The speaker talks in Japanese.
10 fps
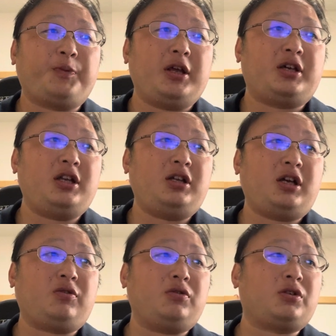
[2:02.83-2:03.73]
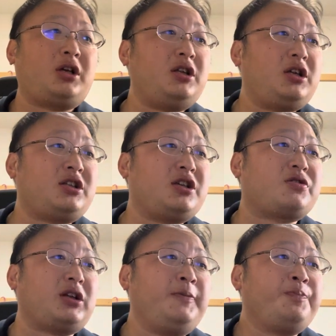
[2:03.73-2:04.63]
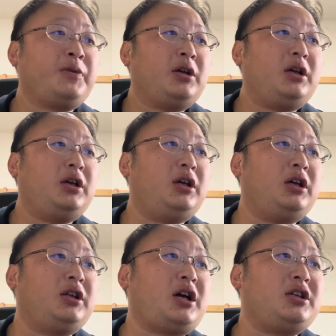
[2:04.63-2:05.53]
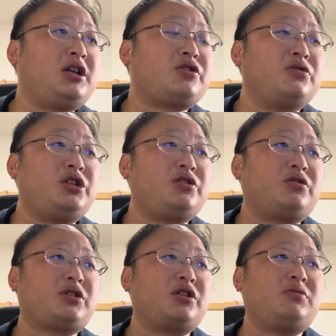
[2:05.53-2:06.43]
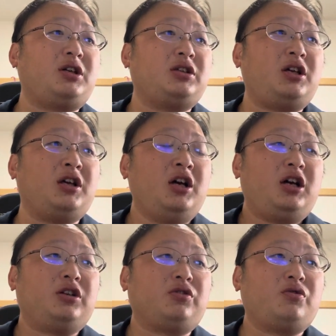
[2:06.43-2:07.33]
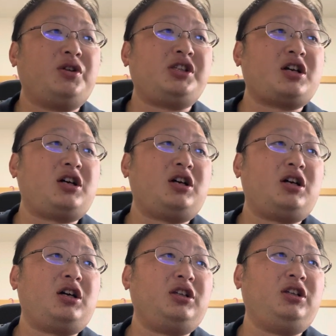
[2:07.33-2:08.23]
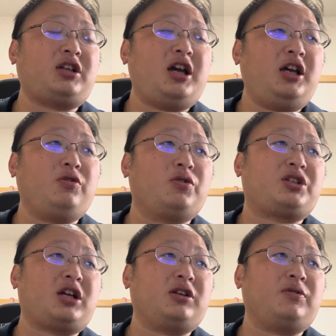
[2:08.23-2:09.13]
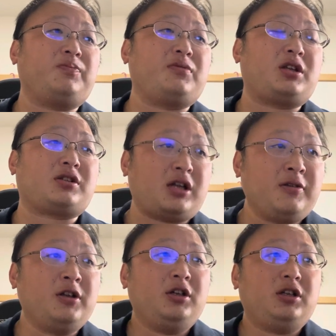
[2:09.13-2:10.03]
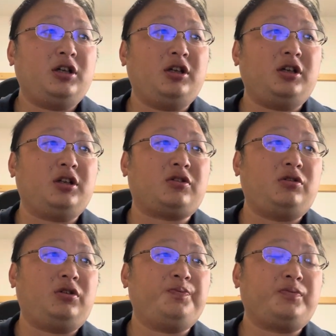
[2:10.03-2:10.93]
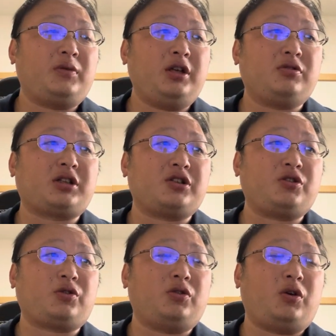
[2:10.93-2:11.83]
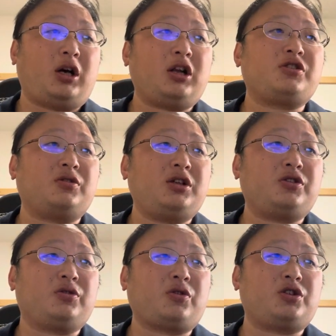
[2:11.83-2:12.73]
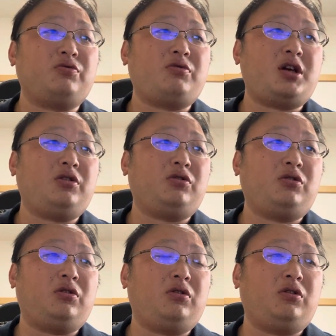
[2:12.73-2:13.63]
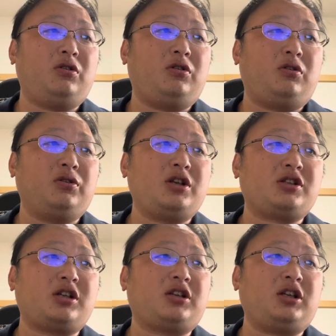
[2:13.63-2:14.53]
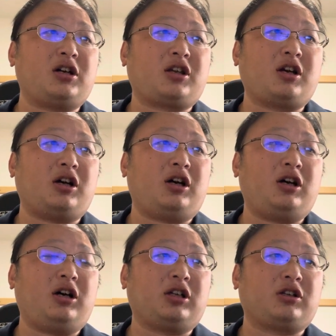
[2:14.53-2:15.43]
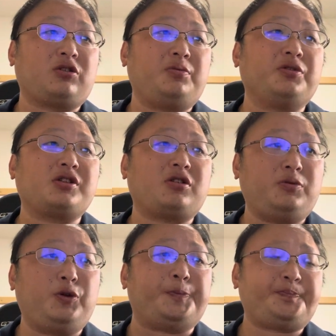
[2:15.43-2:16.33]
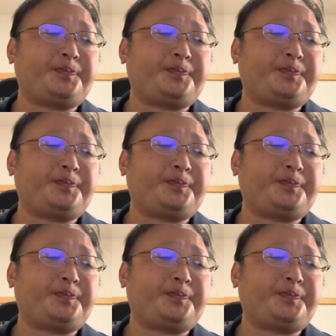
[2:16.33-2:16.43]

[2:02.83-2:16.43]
えー、源田と、源田選手かなえー、内野手29歳の妻で、あの、乃木坂にいた江藤ちゃんですね。えっ、ー、と、江藤さんってちょっと、あれですよね、ちょっと年上のお姉さん的なキャラだったと思うんですけども、